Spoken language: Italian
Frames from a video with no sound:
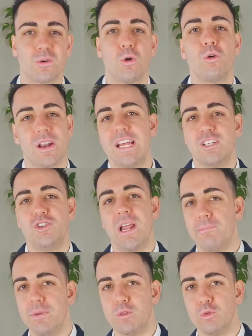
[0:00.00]
corregge le
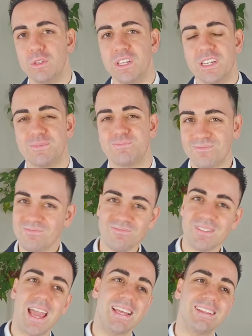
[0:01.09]
abitudini.
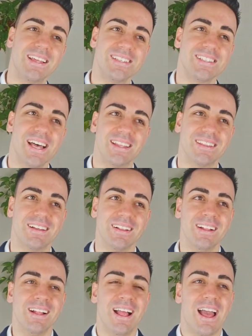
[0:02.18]
È interessante.
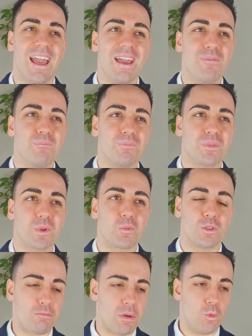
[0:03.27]
Eh,
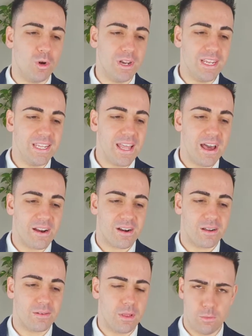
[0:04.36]
quando abbiamo un
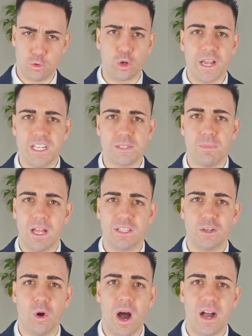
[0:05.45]
leader molto
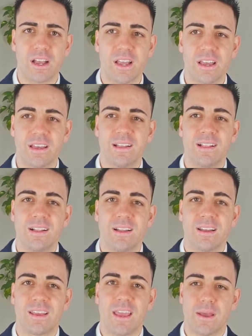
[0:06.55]
carismatico anche,
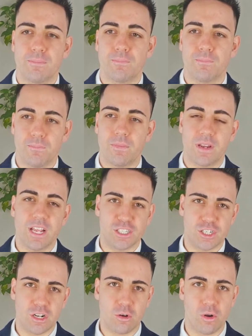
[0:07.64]
che
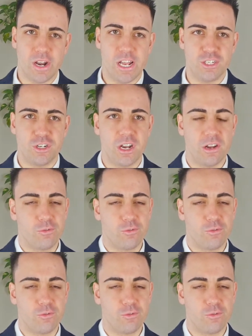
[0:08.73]
riesce a correggere le